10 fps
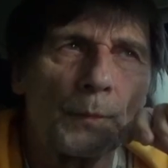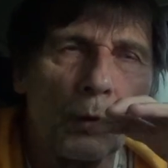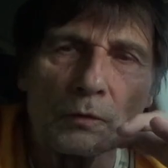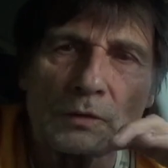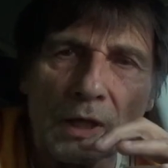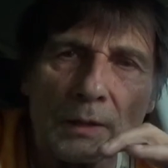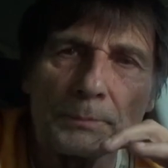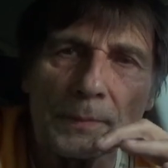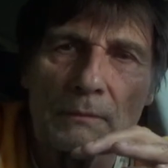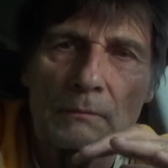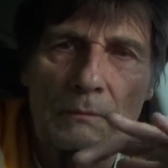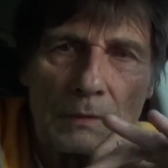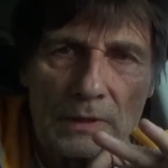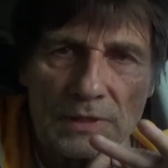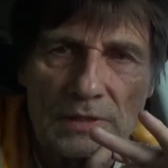Und habe
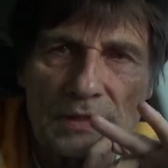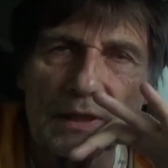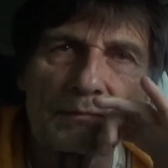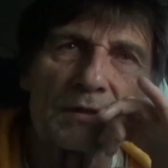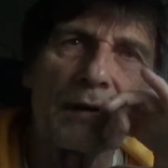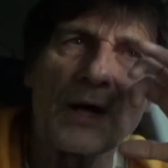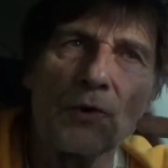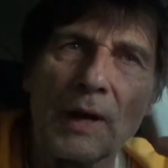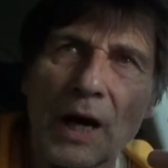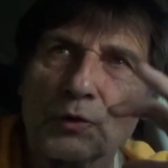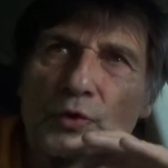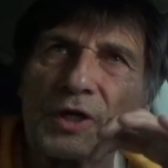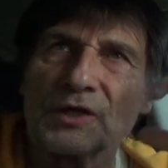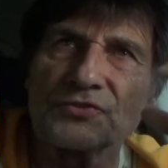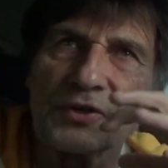in System 2 über
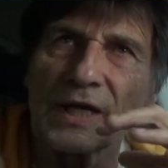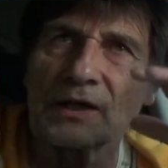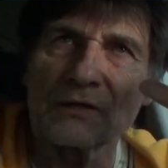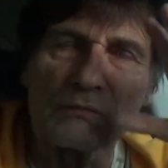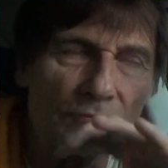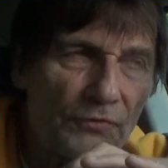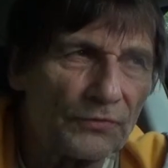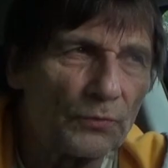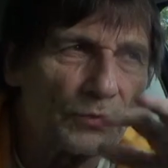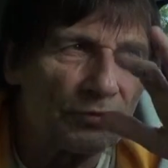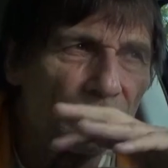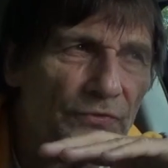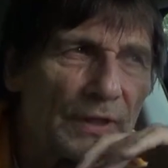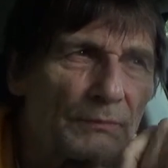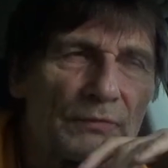autogenes Training versucht,
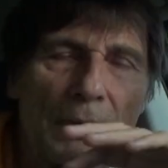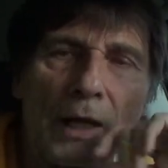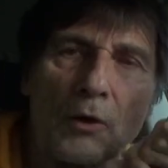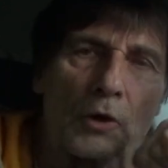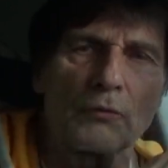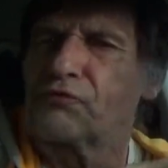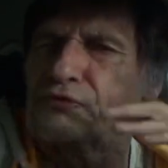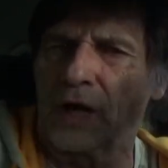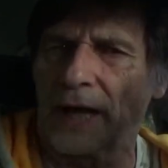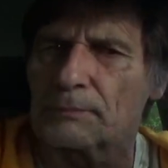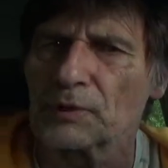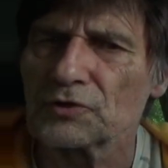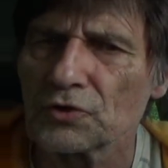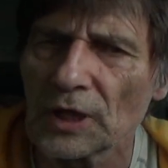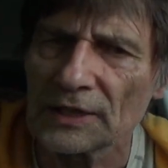System 2 oder vielleicht bin ich
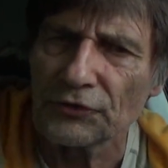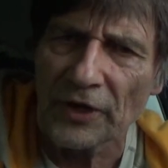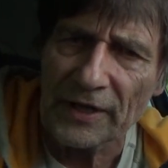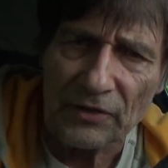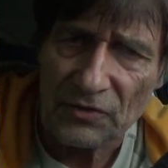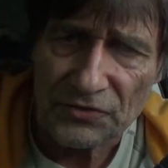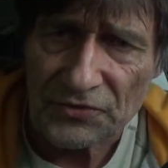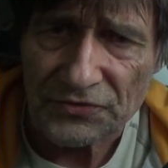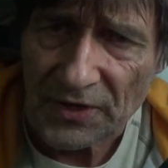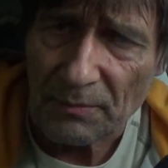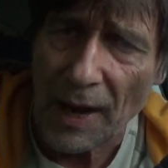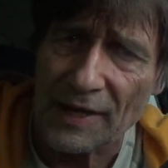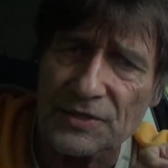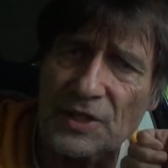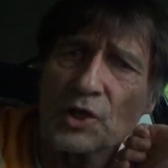sogar direkt in System
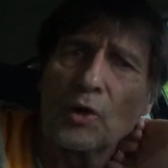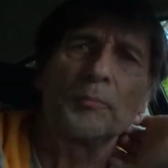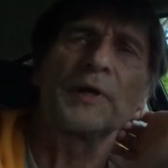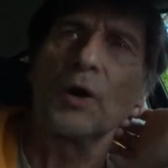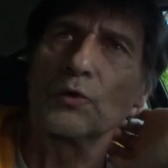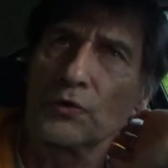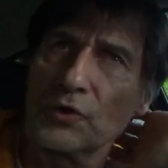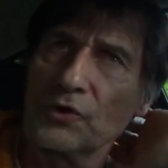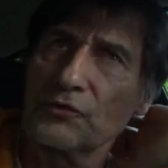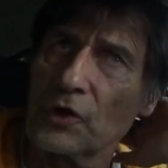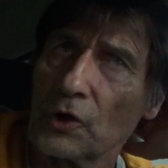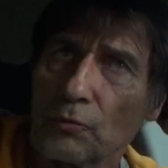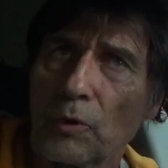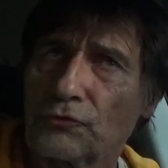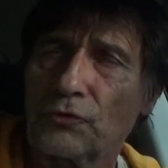1 gekommen mit autogenen Training. Ich
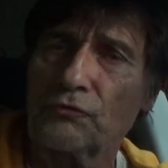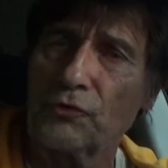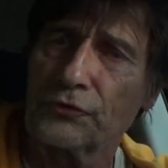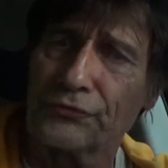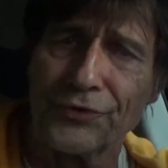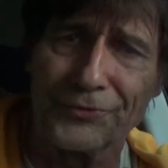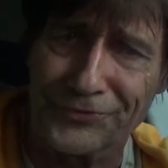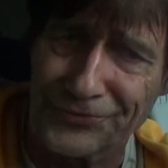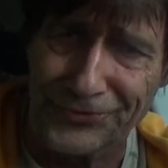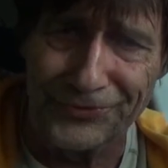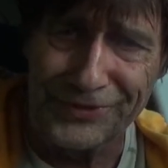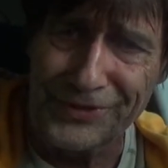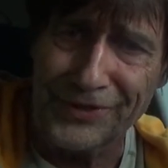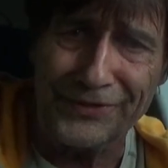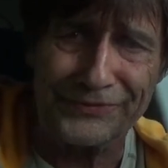weiß nicht, wie das
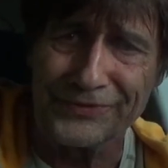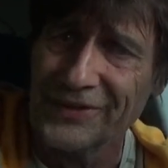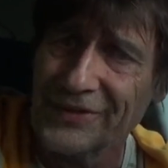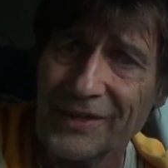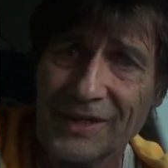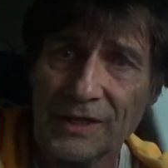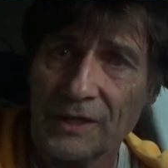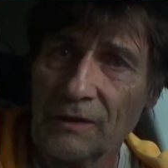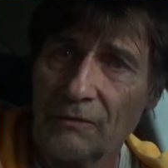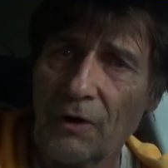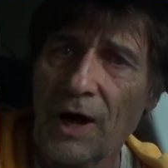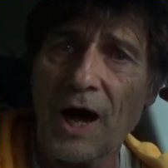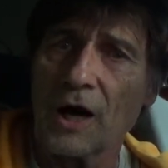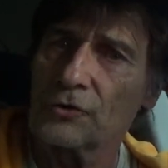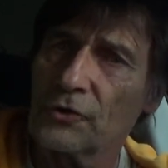funktioniert.
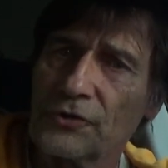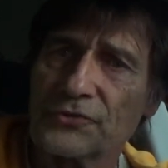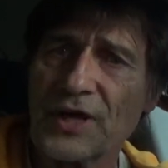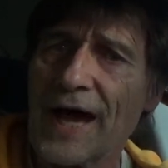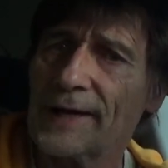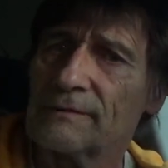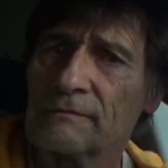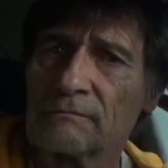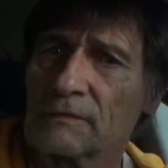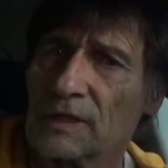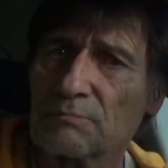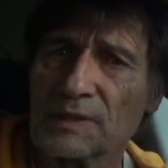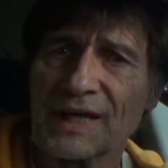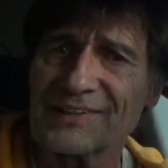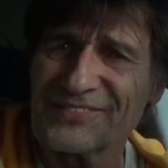Ja, könnte sein, dass
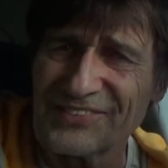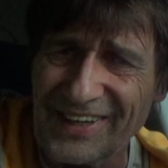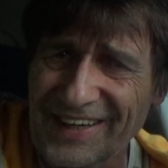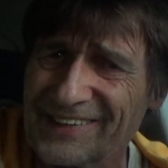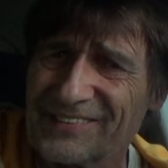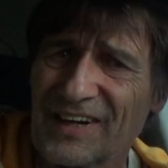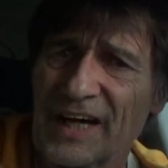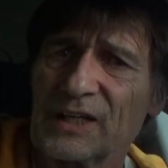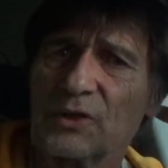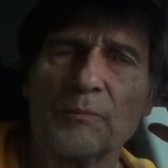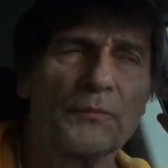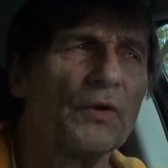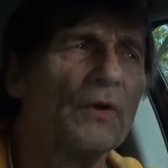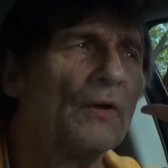man da direkt reinkommt.